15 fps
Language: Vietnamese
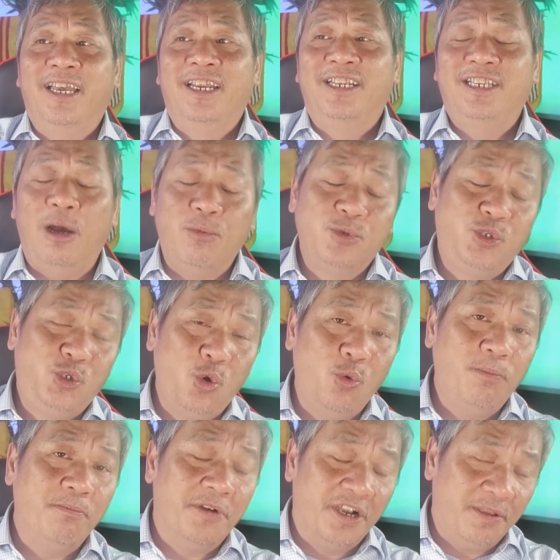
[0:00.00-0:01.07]
trong
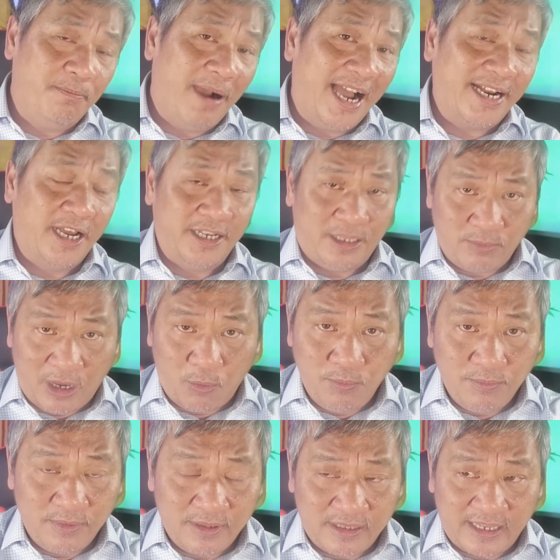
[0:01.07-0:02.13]
suốt 13 đời tổng thống,
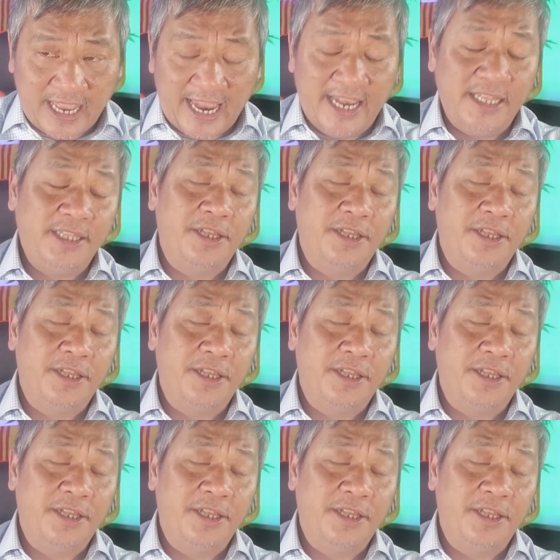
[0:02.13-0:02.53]
kể